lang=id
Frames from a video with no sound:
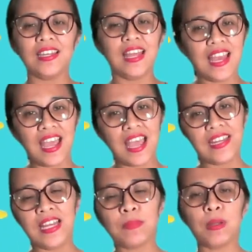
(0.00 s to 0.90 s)
Nah,
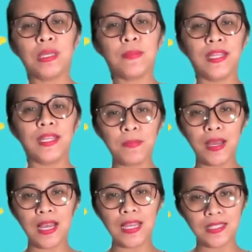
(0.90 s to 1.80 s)
adik-adik pagi-pagi ini
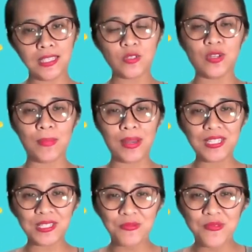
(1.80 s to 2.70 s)
pasti sudah
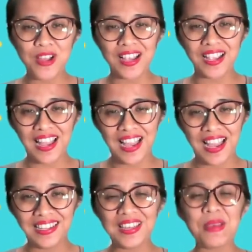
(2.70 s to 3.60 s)
mandi semua kan?